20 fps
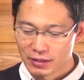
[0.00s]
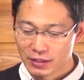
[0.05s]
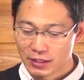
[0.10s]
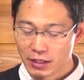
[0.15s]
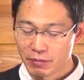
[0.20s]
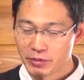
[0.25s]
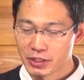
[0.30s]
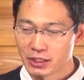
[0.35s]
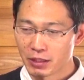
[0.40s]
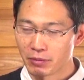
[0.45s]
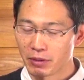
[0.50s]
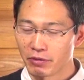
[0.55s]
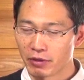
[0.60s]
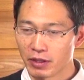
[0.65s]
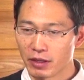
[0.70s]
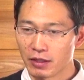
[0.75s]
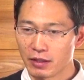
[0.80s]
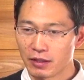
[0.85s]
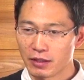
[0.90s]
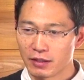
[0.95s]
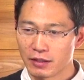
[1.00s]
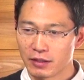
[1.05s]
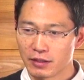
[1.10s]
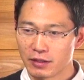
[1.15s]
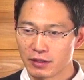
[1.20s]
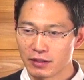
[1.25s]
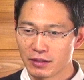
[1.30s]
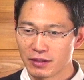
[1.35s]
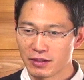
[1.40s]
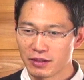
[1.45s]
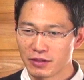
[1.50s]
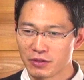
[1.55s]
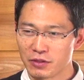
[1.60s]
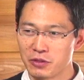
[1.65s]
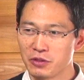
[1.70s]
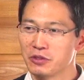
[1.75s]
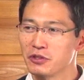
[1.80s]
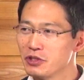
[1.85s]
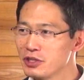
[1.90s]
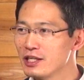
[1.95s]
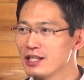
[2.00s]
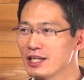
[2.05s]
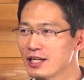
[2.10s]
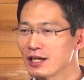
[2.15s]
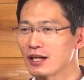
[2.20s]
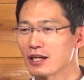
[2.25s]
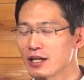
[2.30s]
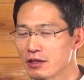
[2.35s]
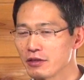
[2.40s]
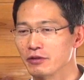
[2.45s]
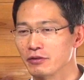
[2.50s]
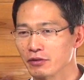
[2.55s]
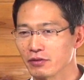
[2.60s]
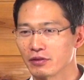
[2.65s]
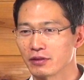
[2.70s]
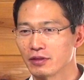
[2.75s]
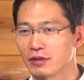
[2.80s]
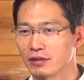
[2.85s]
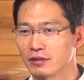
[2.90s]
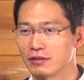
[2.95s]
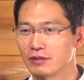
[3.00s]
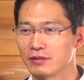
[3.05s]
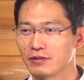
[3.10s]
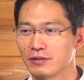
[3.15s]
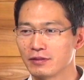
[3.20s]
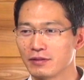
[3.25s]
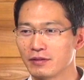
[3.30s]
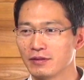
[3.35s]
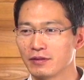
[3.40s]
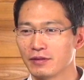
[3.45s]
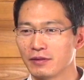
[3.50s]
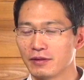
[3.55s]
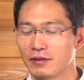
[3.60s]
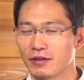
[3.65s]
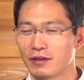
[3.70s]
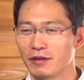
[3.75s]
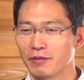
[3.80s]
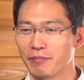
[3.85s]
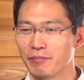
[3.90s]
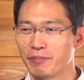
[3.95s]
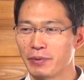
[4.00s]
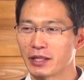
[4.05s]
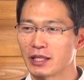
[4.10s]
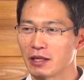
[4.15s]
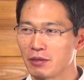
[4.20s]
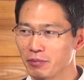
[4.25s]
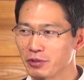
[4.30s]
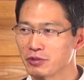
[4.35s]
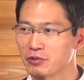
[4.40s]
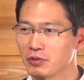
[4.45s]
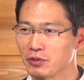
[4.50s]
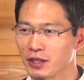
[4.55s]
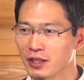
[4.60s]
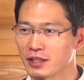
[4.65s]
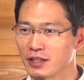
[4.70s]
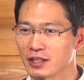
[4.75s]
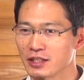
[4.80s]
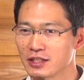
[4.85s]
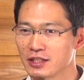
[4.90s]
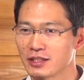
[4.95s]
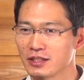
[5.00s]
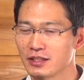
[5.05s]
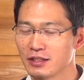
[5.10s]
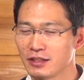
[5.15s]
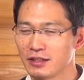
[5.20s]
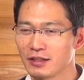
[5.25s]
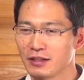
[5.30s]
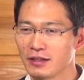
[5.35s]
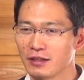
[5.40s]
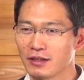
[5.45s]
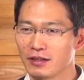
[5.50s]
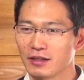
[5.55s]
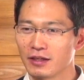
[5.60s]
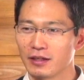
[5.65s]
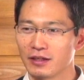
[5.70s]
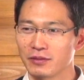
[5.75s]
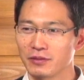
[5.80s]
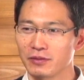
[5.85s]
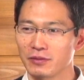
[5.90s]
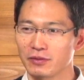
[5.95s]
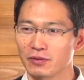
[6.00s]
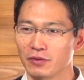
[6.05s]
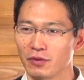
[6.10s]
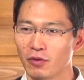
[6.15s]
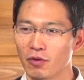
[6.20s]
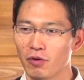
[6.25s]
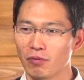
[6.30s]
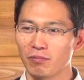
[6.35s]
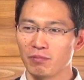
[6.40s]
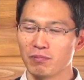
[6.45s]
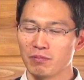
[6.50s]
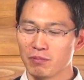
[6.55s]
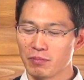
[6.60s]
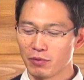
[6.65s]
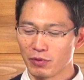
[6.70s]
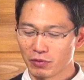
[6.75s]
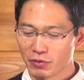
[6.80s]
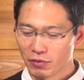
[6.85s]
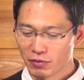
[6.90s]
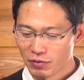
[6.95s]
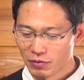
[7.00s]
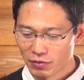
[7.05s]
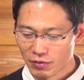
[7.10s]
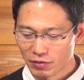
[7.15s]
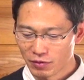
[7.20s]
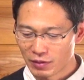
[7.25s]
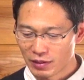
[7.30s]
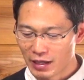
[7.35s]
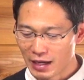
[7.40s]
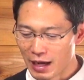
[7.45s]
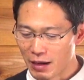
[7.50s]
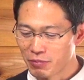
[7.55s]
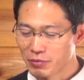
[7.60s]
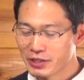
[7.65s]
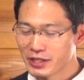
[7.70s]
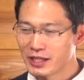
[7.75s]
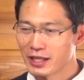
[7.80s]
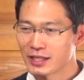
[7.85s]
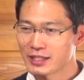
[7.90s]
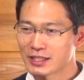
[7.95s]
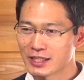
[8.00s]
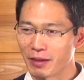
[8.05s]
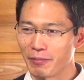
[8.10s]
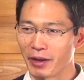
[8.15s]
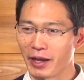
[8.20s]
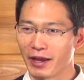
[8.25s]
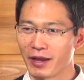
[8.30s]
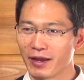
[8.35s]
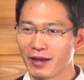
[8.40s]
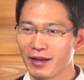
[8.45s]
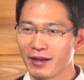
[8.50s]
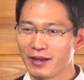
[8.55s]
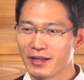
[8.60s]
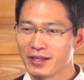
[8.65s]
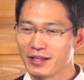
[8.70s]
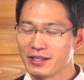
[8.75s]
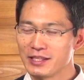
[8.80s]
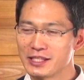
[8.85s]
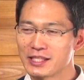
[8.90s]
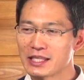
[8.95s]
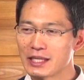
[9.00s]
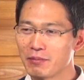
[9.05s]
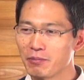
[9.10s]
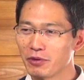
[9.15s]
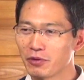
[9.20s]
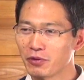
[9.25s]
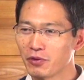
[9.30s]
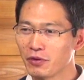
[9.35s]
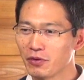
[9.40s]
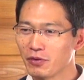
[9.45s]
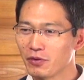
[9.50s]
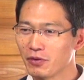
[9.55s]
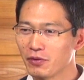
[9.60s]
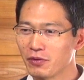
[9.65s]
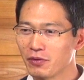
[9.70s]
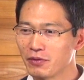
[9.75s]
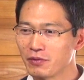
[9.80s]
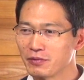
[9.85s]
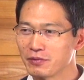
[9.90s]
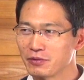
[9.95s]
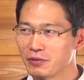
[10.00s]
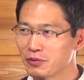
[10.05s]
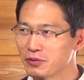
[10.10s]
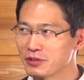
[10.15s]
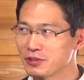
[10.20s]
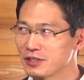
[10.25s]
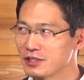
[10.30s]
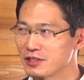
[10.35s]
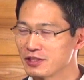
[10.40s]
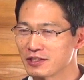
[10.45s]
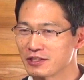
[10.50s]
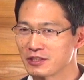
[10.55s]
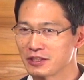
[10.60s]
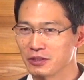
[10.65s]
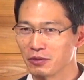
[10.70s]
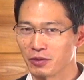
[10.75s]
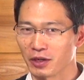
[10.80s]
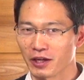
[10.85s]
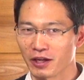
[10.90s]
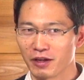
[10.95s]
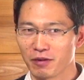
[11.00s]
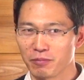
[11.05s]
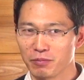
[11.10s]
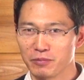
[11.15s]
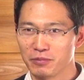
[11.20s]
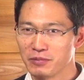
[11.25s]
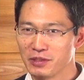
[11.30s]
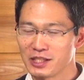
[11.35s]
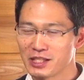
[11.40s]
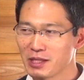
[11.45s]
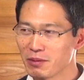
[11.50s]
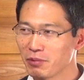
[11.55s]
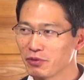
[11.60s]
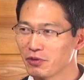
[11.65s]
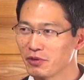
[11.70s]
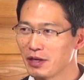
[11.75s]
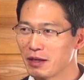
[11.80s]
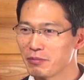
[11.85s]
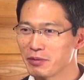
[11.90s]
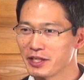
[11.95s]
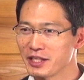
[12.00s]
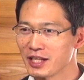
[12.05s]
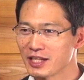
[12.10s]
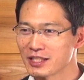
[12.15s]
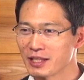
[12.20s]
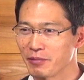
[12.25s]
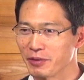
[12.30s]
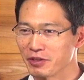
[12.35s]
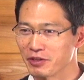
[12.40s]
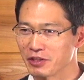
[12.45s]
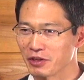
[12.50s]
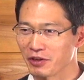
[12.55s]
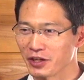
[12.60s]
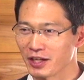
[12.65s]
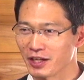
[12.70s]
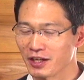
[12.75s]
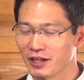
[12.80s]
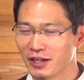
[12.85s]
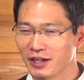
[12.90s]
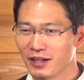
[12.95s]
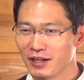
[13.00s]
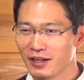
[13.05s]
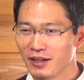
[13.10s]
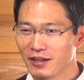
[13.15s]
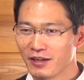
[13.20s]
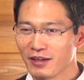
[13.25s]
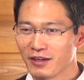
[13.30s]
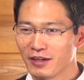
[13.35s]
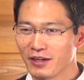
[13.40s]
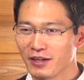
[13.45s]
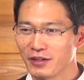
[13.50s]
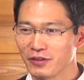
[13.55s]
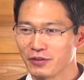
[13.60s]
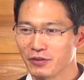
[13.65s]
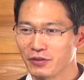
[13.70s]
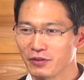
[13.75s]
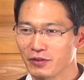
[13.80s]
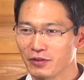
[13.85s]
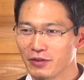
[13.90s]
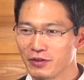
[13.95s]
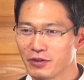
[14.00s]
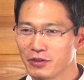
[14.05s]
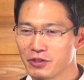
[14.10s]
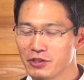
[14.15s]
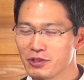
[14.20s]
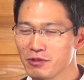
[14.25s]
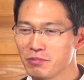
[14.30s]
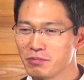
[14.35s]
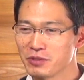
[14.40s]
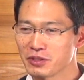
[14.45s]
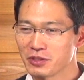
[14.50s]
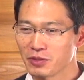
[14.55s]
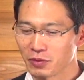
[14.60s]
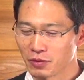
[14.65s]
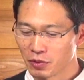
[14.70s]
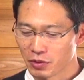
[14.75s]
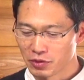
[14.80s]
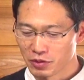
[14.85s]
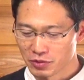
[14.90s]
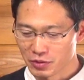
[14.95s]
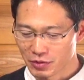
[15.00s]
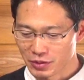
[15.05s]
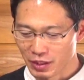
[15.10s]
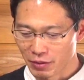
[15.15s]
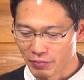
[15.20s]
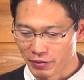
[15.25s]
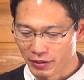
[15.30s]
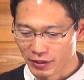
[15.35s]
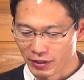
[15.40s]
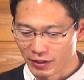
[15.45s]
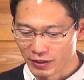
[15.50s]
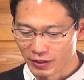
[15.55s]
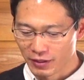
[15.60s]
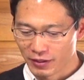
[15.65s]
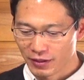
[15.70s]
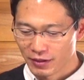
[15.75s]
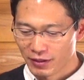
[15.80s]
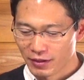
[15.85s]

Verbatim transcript: 神様はふるいにかけるよっていうペテロもそうだったしあの本物をあぶり出すため偽物をどっちの方かな偽物をあぶり出すためって言った方がいいかなあの不純物を取り除くために